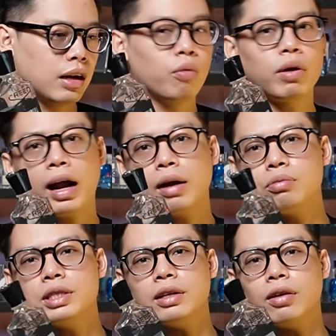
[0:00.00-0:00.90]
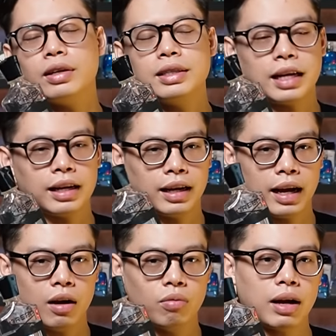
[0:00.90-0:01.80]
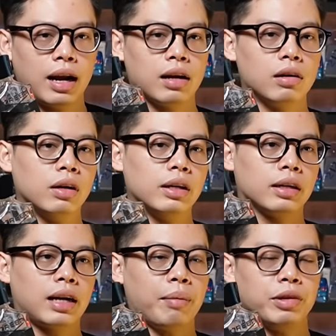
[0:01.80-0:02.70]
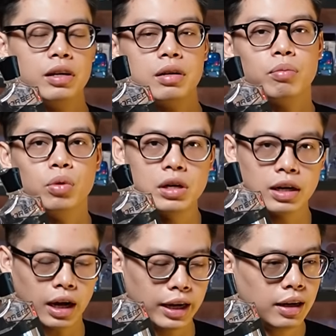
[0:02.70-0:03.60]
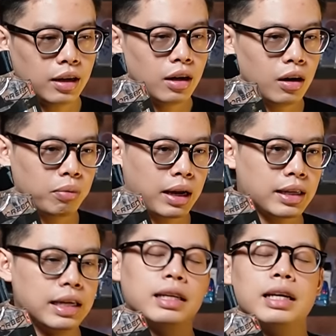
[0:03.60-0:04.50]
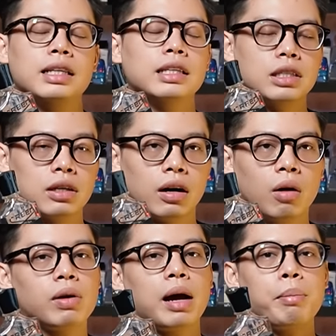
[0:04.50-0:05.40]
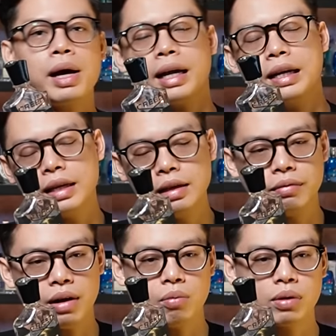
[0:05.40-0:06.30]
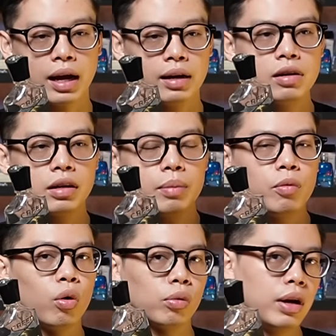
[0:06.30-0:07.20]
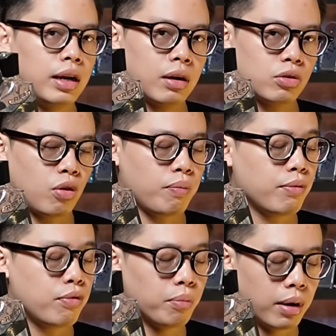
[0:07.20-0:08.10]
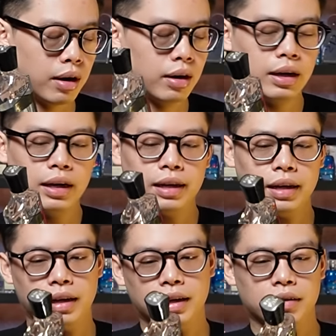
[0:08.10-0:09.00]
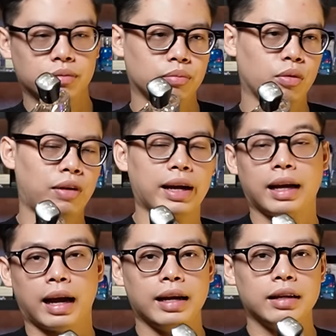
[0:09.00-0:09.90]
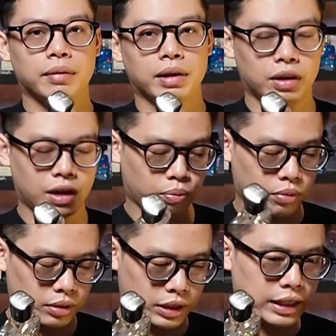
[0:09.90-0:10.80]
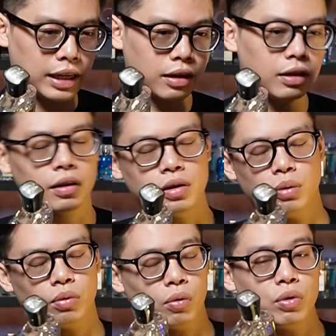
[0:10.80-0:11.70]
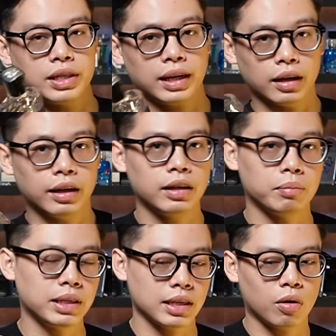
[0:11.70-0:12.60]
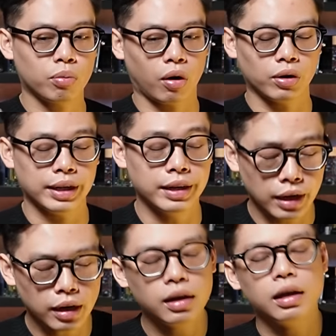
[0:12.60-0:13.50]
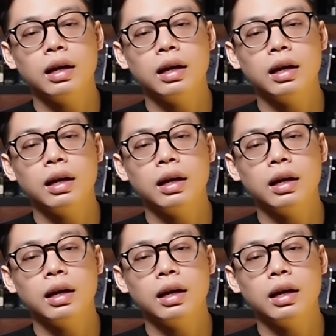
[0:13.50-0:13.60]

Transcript: thì ông ga cũng chỉ nói đơn giản là, là ông ta là người cảm nhận được mùi hương đấy ông ta nhìn thấy thị trường ông ta marketing và ông ta đưa thêm nguồn nguyên liệu cho perfumer uh, một vài cái Thái thì các bạn có thể đọc chi tiết hơn ở trong cái cuốn sách đấy thì mình sẽ không nói đến nữa.